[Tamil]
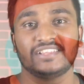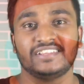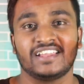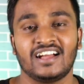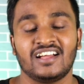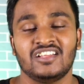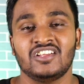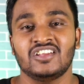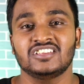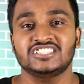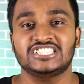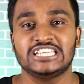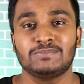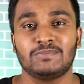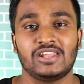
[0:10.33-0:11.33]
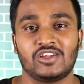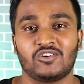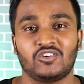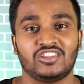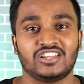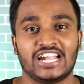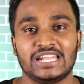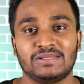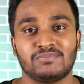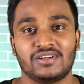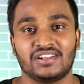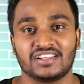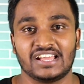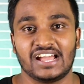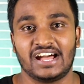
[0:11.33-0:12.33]
பார்த்தீங்கன்னா ஜிமெயில் அக்கௌண்ட் வந்து
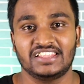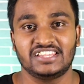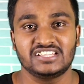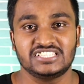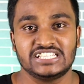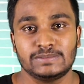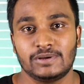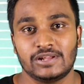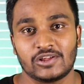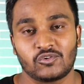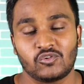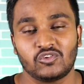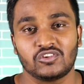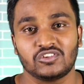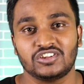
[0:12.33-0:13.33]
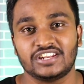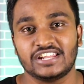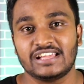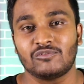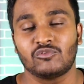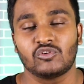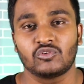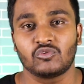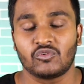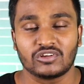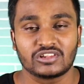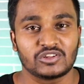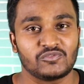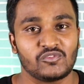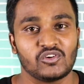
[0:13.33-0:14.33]
கண்டிப்பாக இருக்குது அந்த ஜிமெயில் அக்கௌண்ட் வந்துட்டு ஒரு
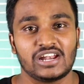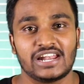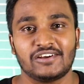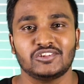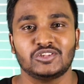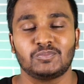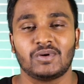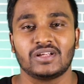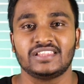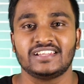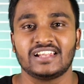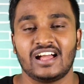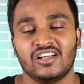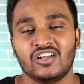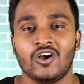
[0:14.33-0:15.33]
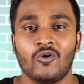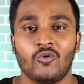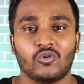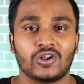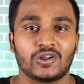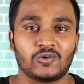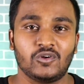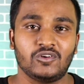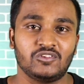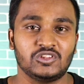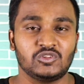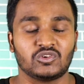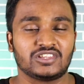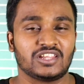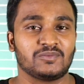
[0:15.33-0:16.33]
ஒருத்தர் ஃபோன்லாம் வந்து பார்த்தீங்கன்னா ஒரு அக்கௌண்ட்
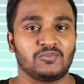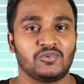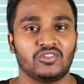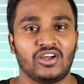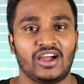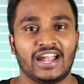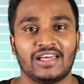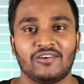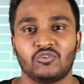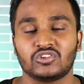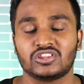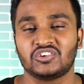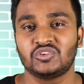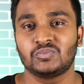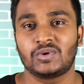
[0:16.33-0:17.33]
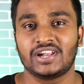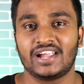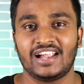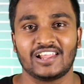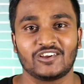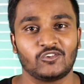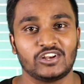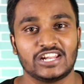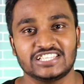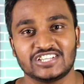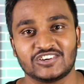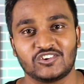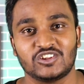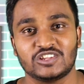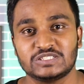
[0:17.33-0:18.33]
வந்து ஒருத்தருக்கு போதும் ஆனால் ஒருத்தர் வந்து பார்த்தா நாலு அக்கௌண்ட்
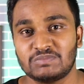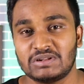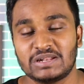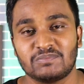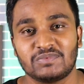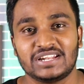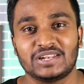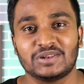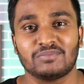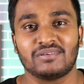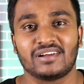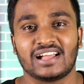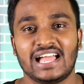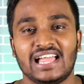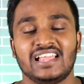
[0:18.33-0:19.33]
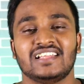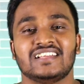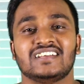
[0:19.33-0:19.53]
அஞ்சு அக்கௌண்ட் வச்சு மெயின் பண்ணிட்டு இருப்பாங்க